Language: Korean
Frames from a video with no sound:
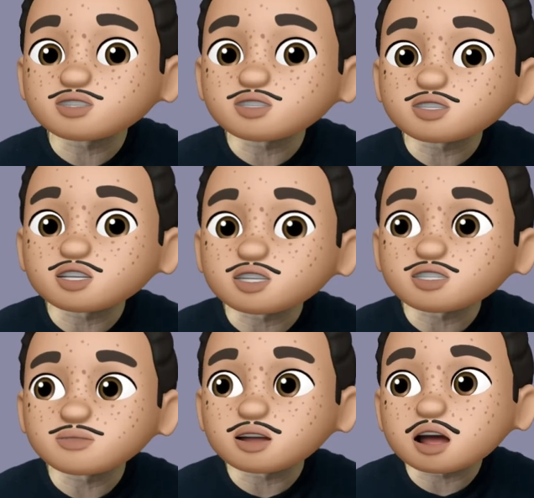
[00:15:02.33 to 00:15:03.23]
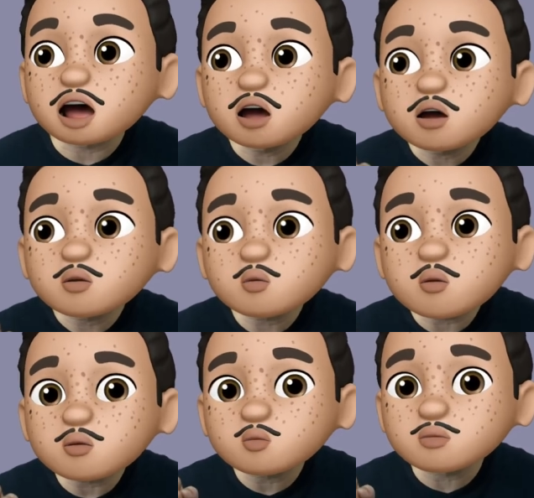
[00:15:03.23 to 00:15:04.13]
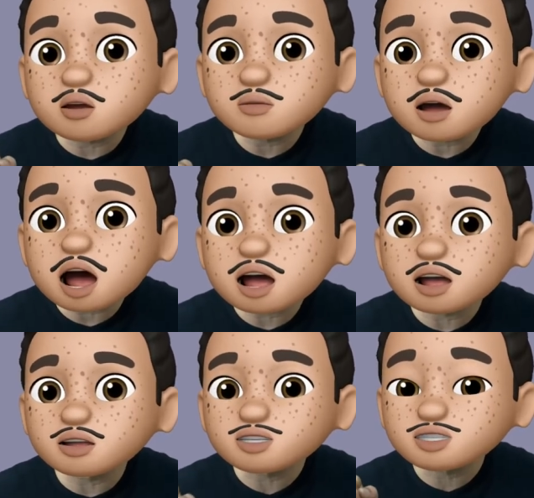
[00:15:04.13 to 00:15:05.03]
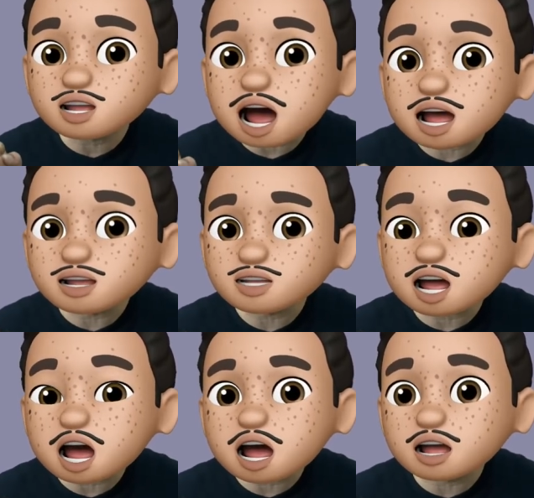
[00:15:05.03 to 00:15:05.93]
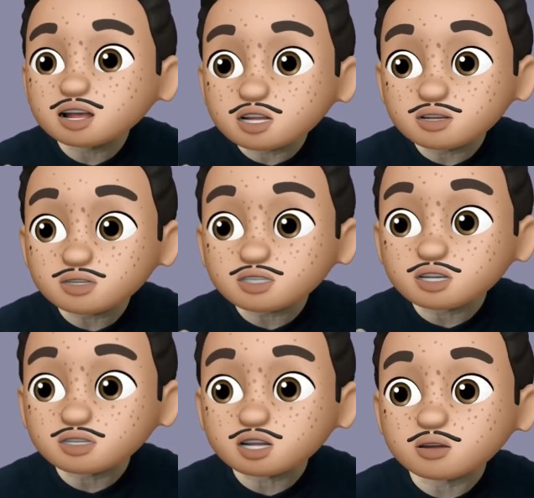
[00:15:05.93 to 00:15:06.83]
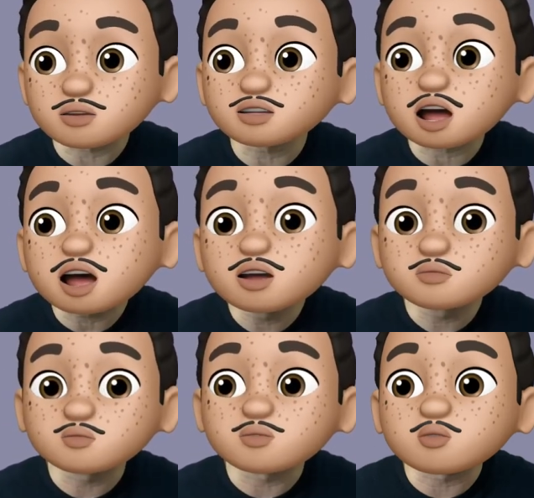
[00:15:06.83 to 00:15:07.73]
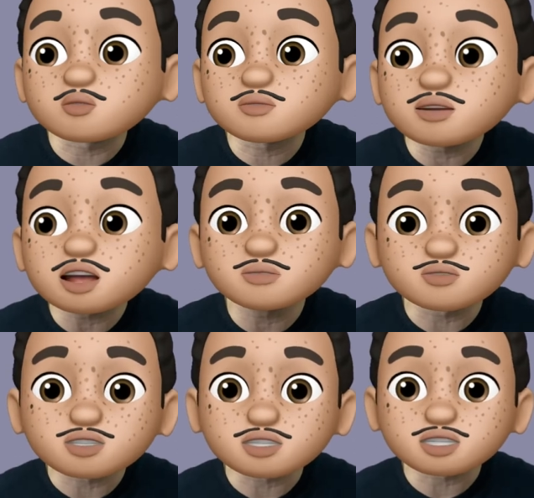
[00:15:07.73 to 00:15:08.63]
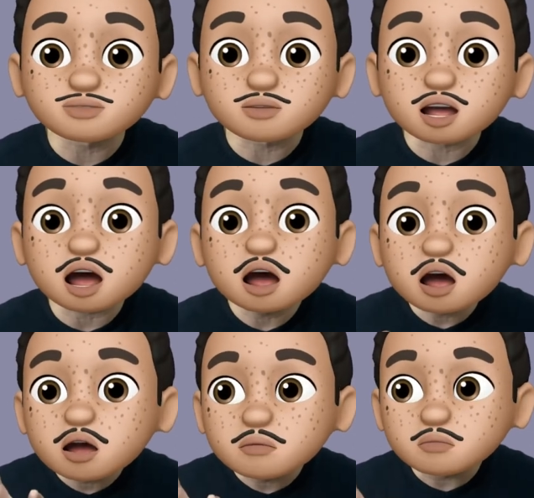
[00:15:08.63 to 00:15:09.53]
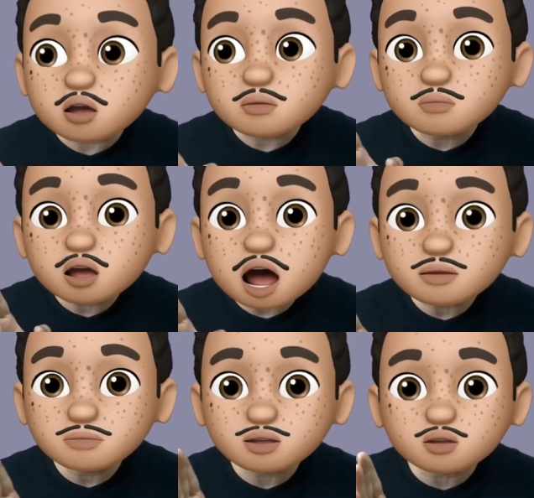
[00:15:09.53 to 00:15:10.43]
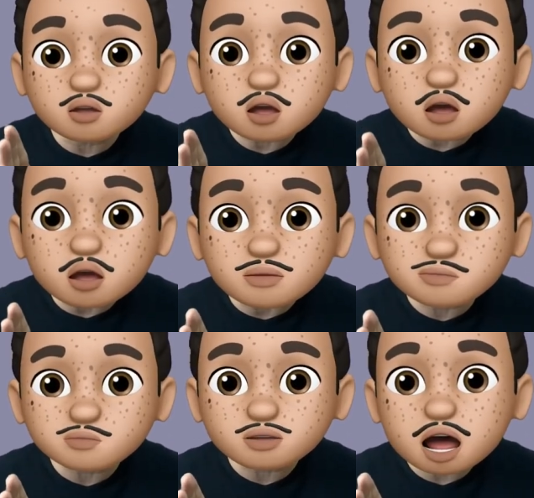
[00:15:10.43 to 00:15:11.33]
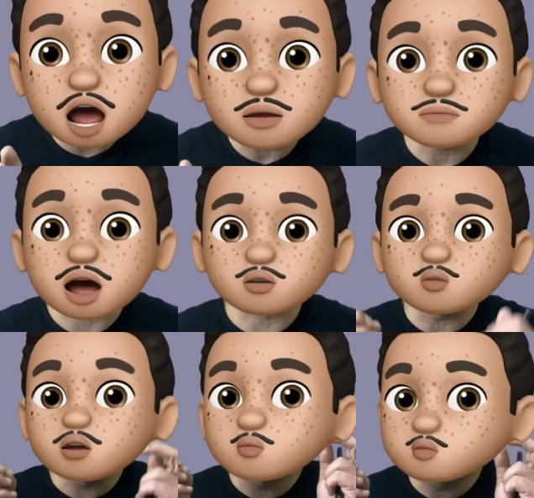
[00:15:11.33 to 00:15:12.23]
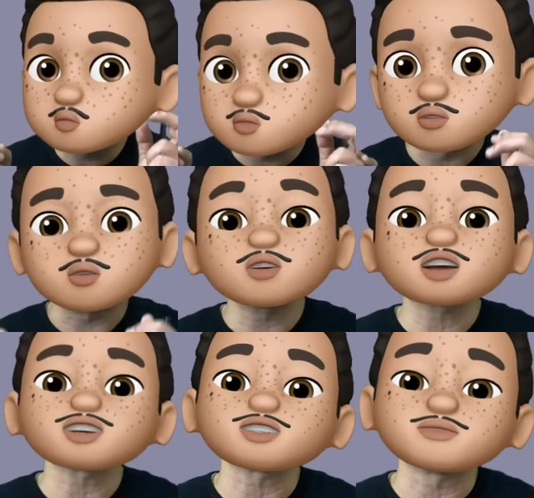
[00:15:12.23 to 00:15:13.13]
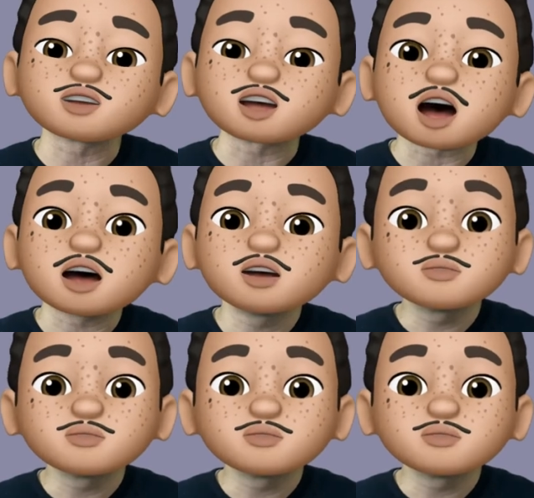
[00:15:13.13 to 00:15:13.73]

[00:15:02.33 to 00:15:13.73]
뜻이었습니까? 꼭 뭐뭐 한 것은 아니다 이런 뜻이었어요 그런데 부비는 무슨 뜻입니까? 뭐뭐 할 필요 없다 바로 부용의 뜻입니다